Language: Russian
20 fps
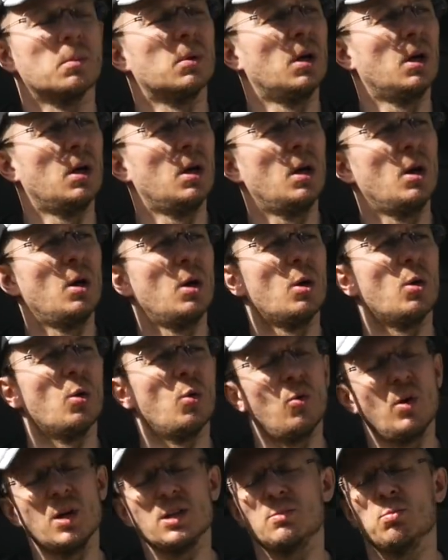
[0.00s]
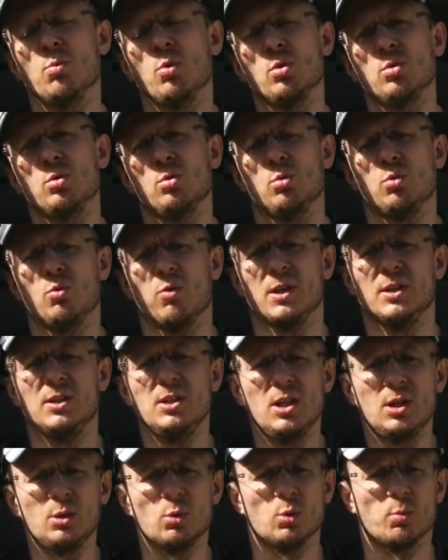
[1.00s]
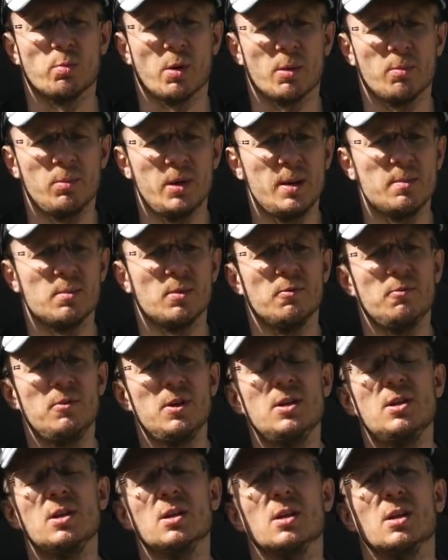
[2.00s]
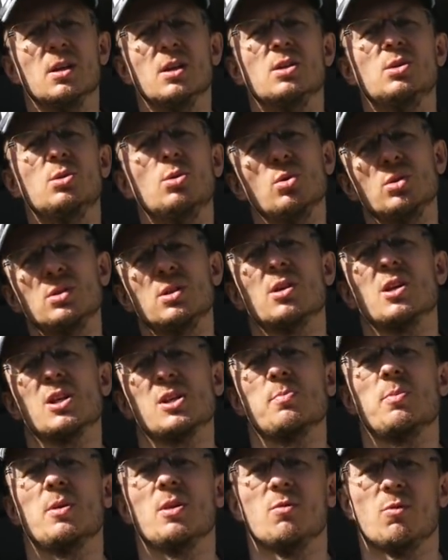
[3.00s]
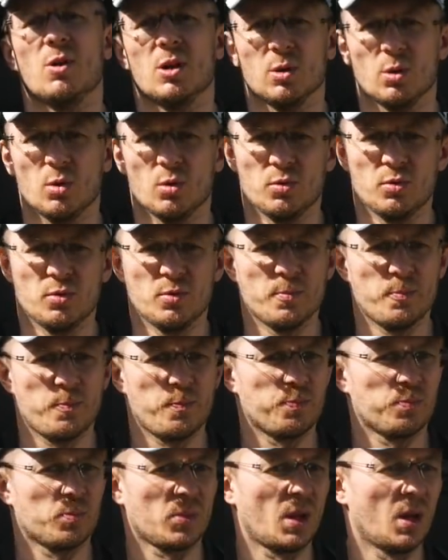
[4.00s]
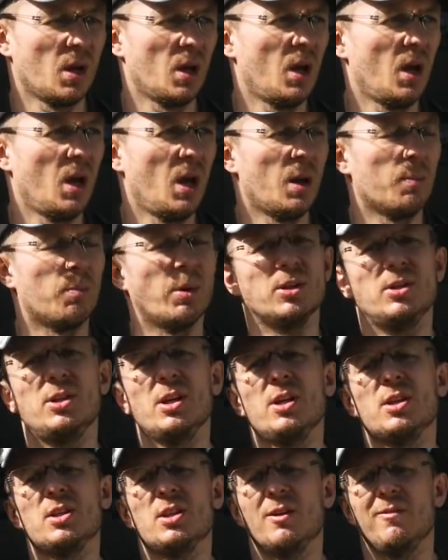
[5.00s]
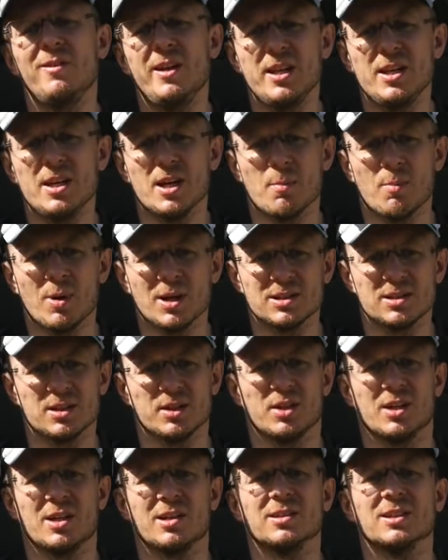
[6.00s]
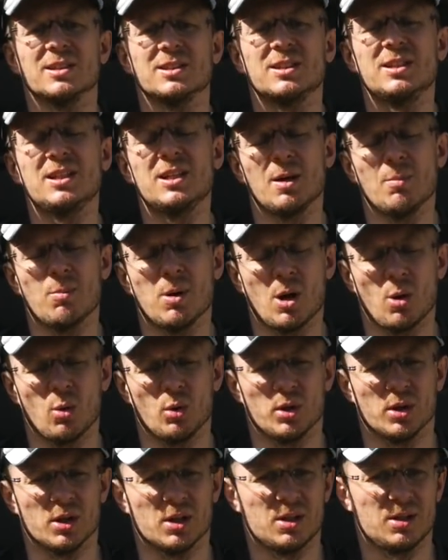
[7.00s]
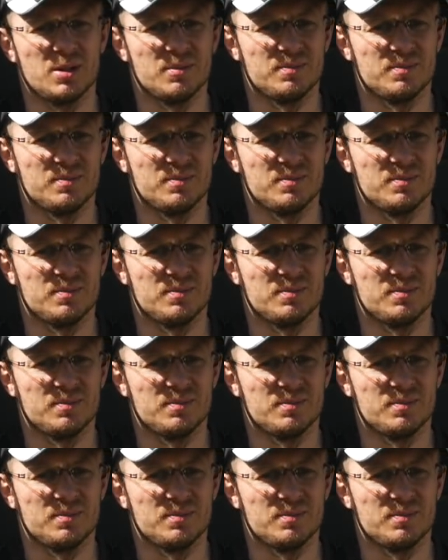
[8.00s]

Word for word: – у вас могут возникнуть проблемы в виде износа распредвалов, потеря давления масла на холостых оборотах,